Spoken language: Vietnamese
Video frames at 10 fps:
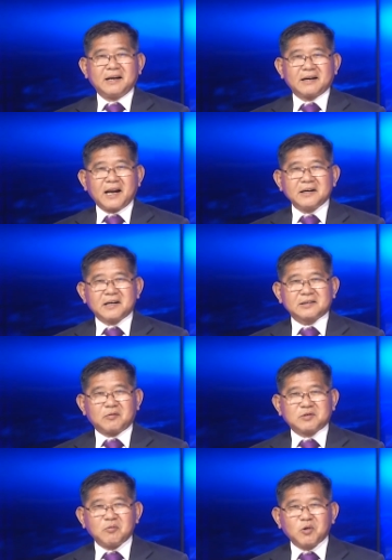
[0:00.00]
đã được
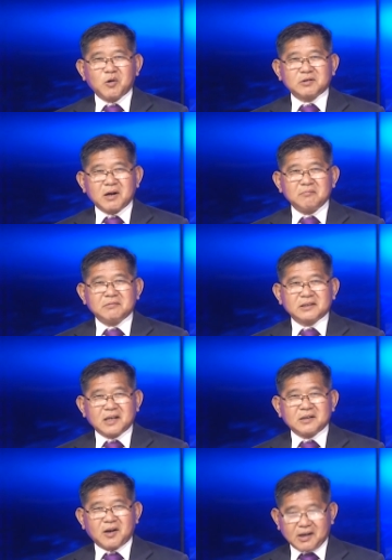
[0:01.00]
Tổng thống Đô Trâm
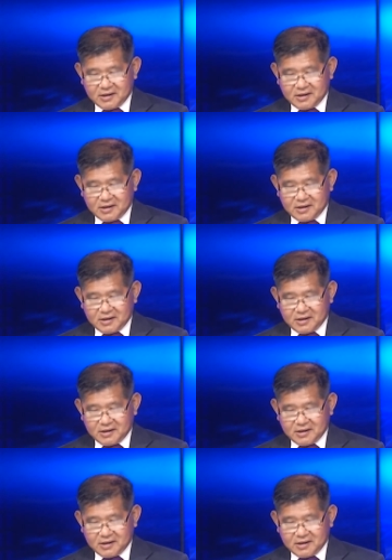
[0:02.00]
từng nói